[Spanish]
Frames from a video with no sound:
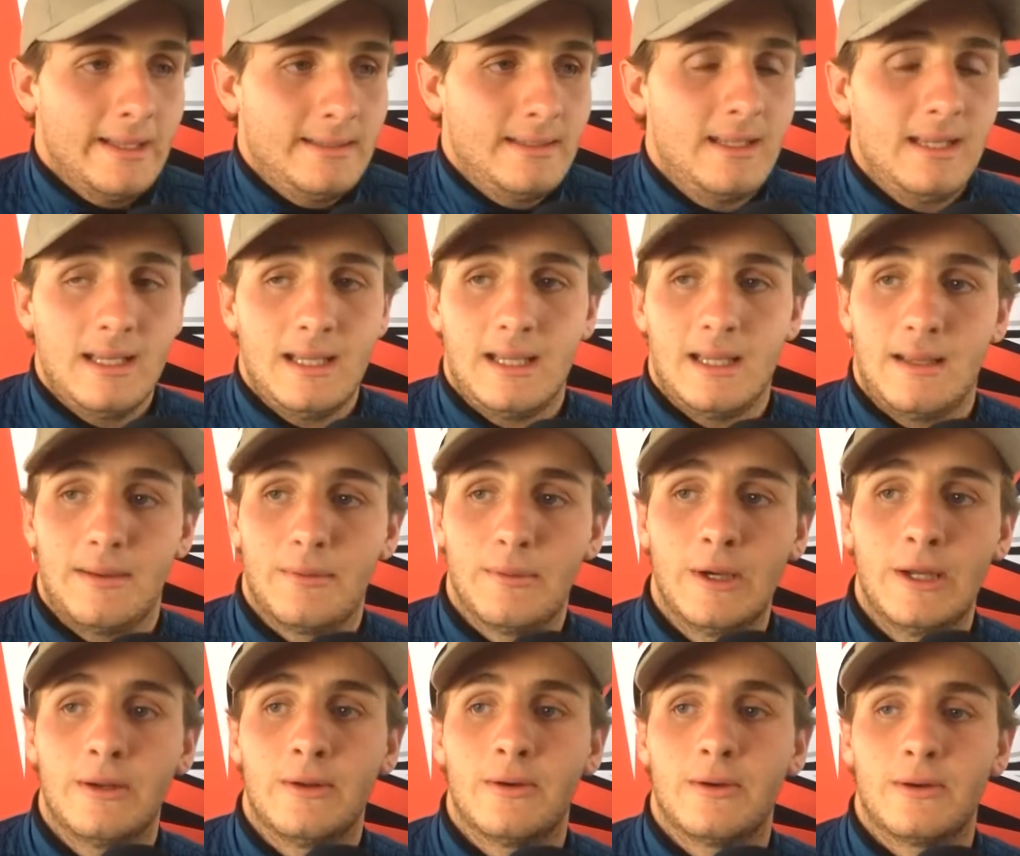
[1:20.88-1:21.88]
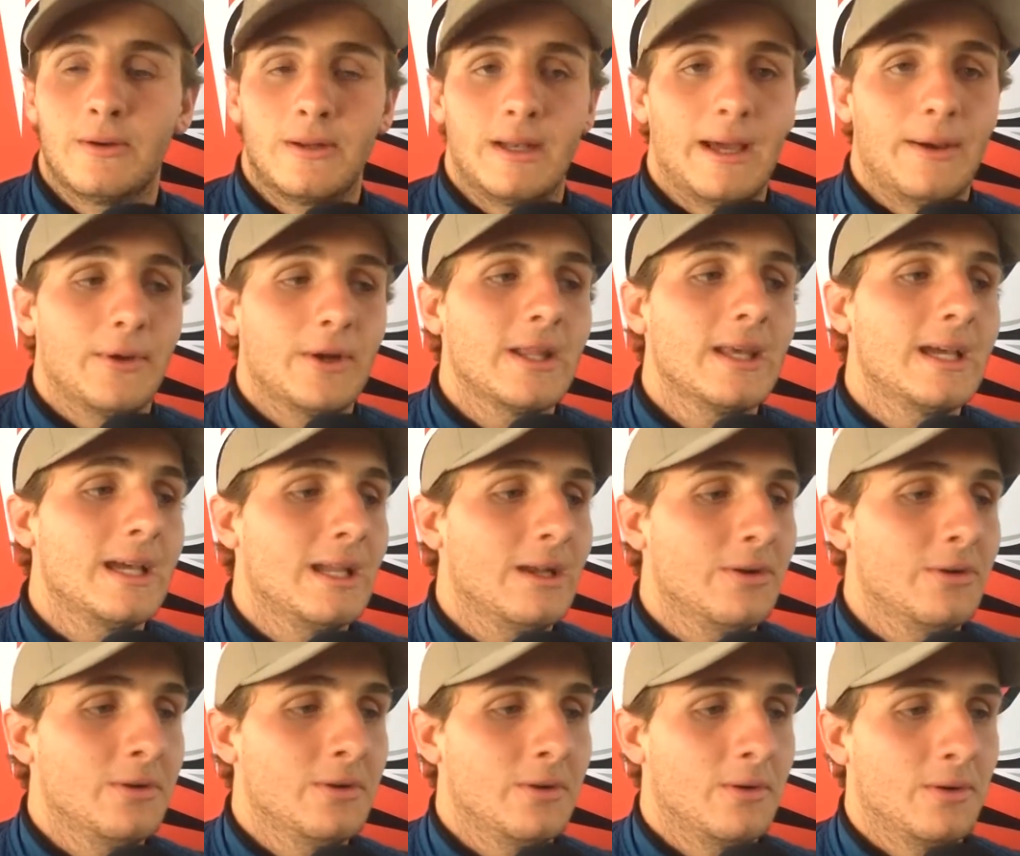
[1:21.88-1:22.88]
Sí, bueno, la verdad que
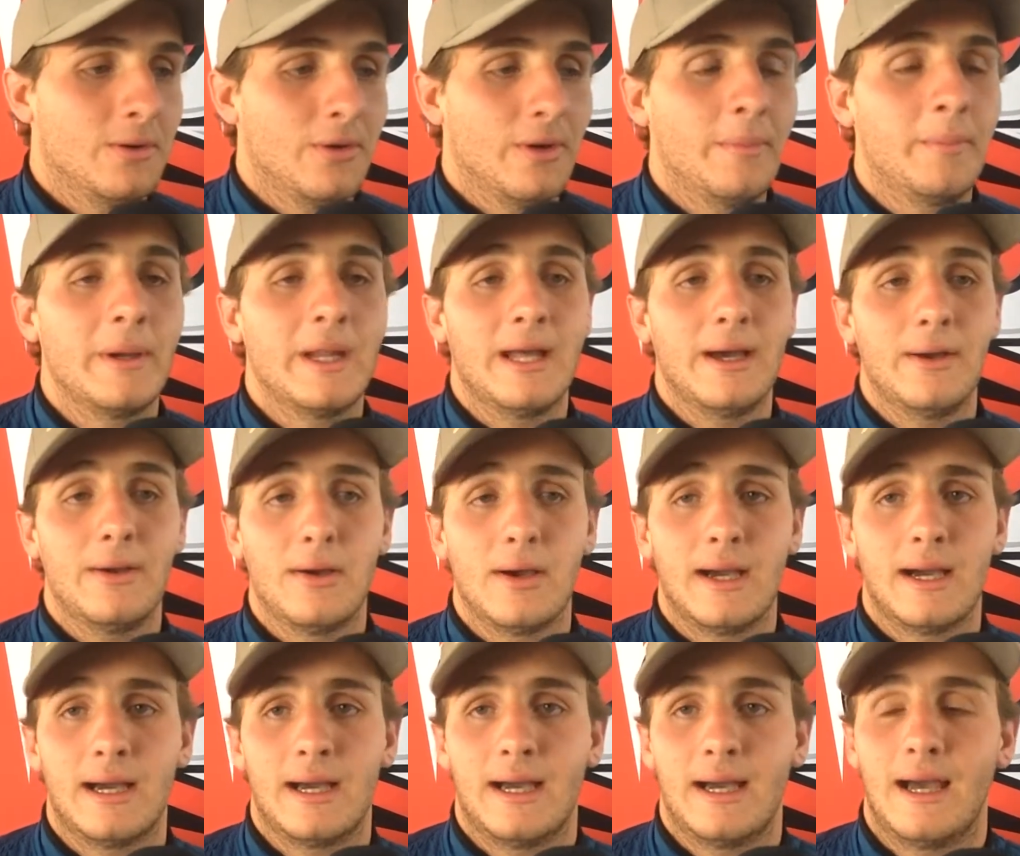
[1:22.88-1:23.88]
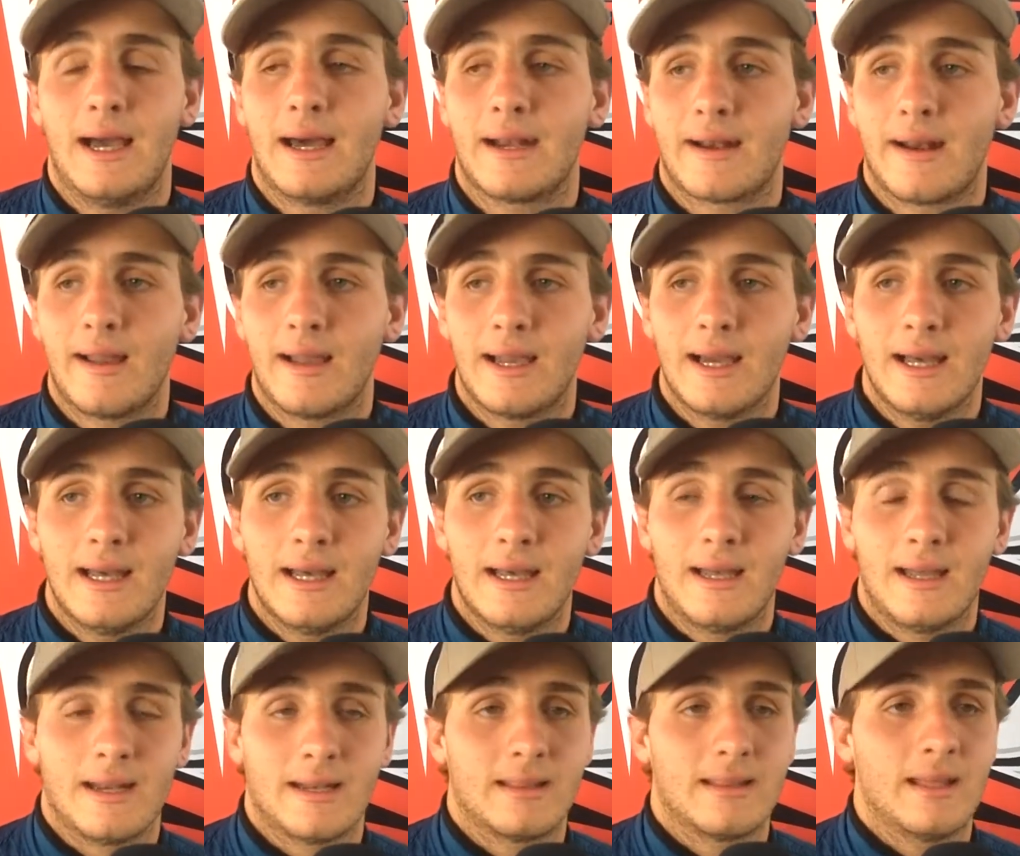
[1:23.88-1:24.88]
no, esperaba
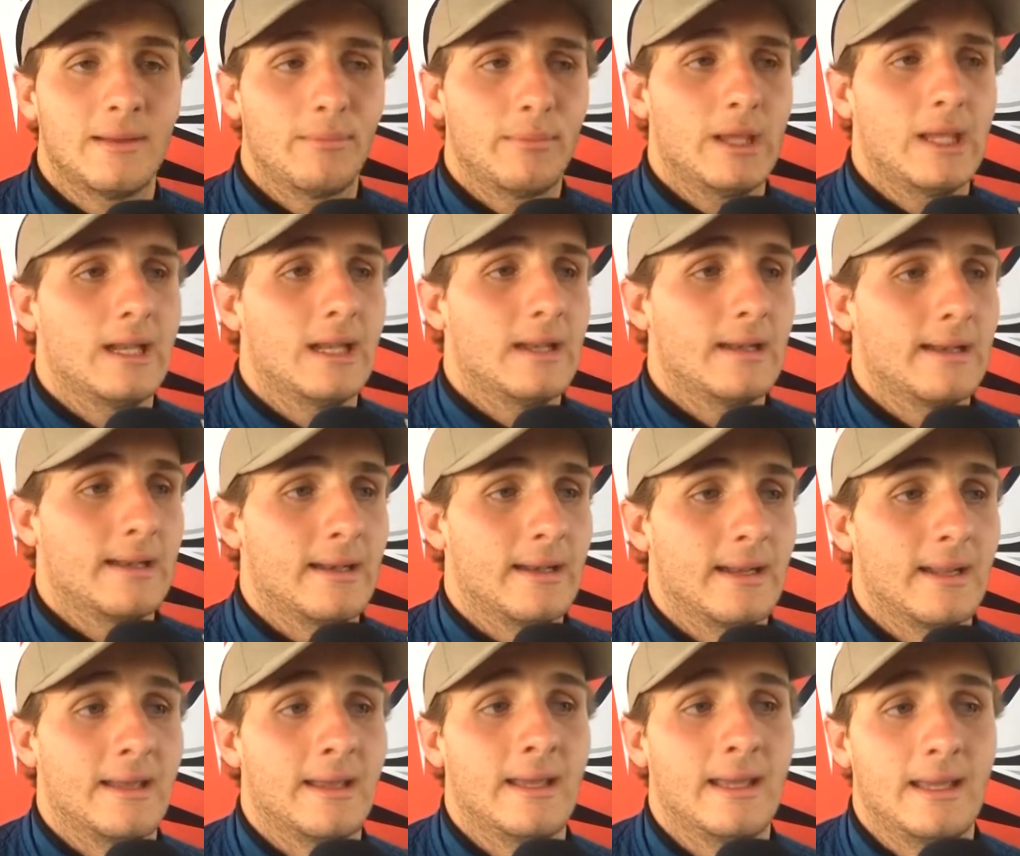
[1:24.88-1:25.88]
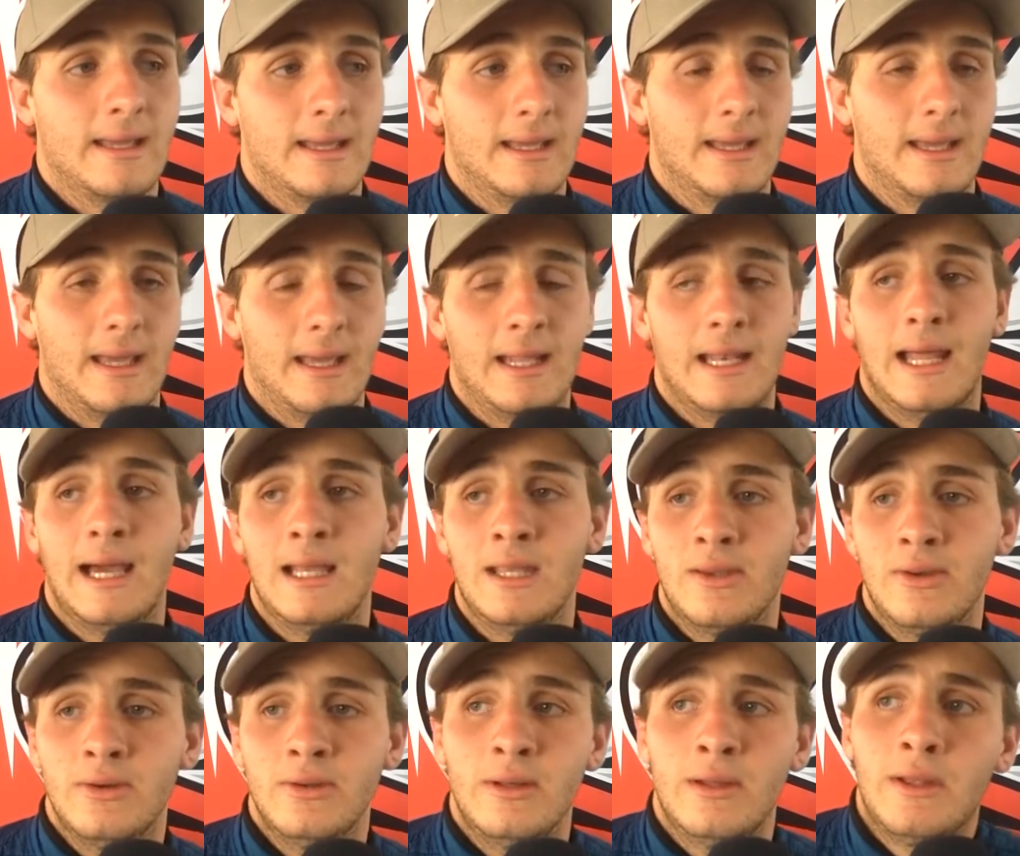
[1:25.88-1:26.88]
arrancar tan bien en, eh, el
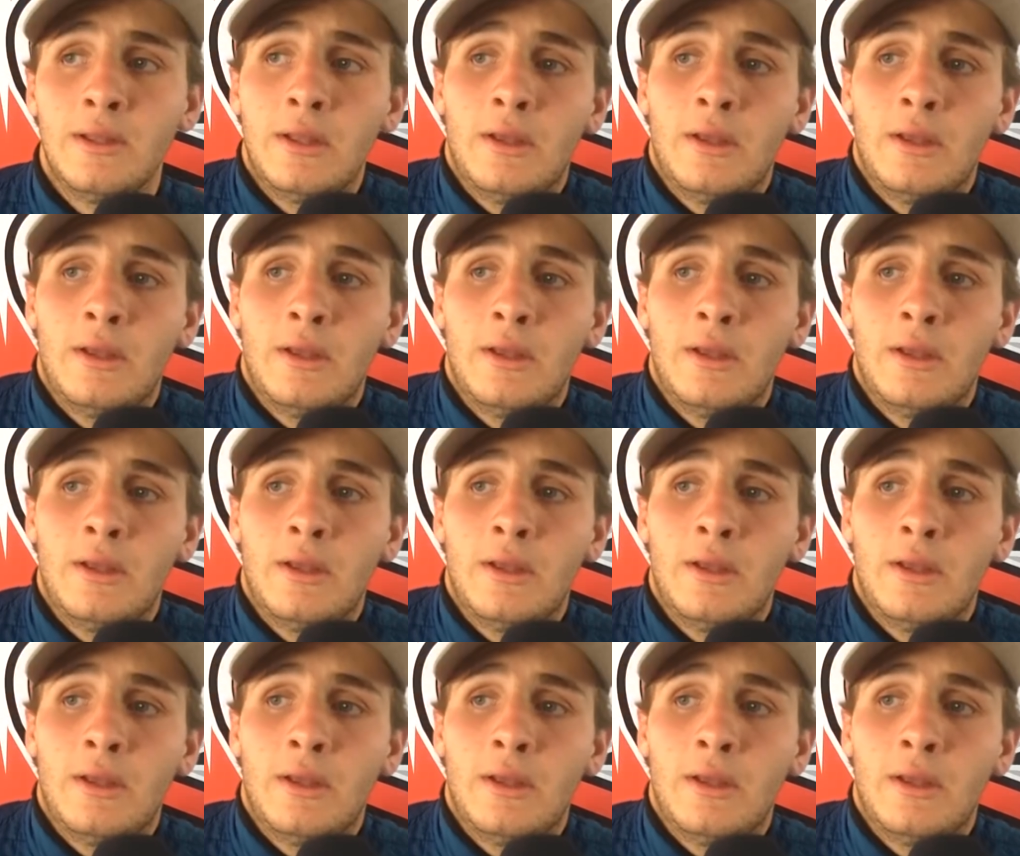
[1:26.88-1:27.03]
año,